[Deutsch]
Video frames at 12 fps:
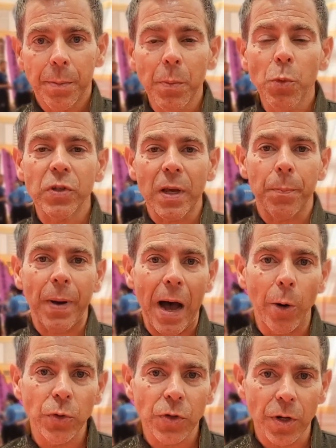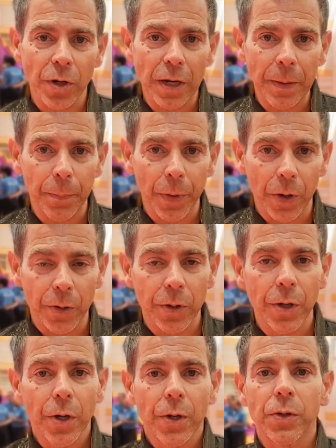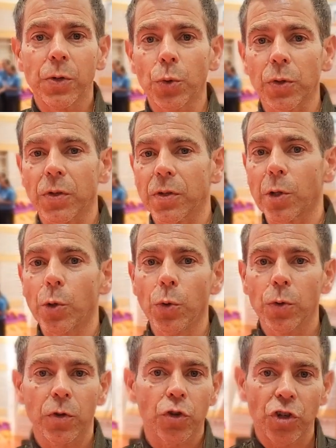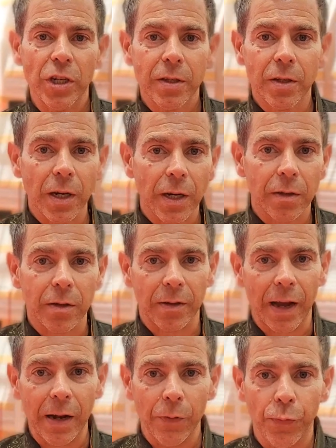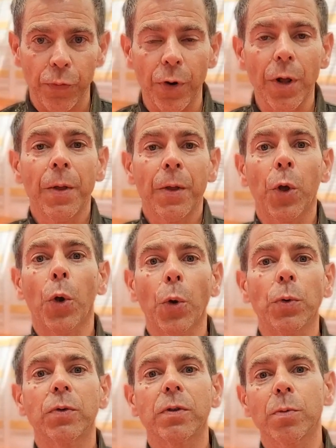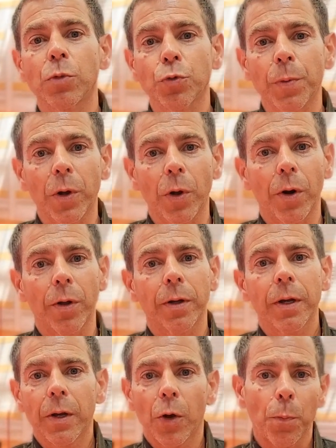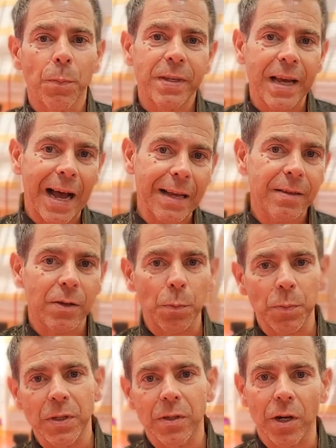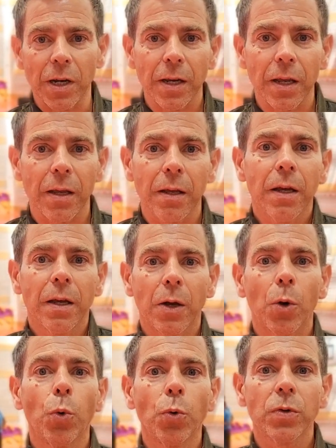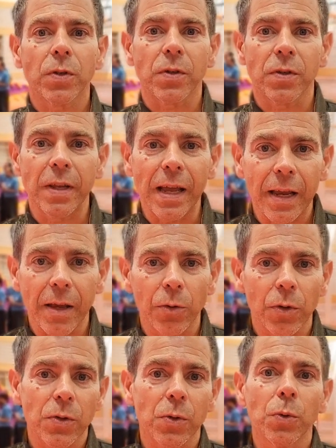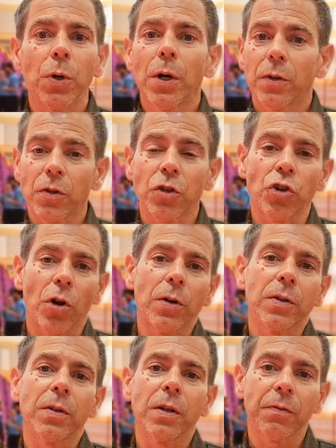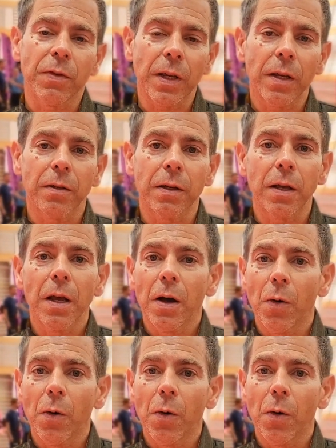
Man muss auch Pausen einplanen, so dass die Leute, die Schiedsrichter, die Helfer können zum Beispiel etwas essen, etwas trinken, einen kurzen Snack oder so. Das ist alles sehr wichtig.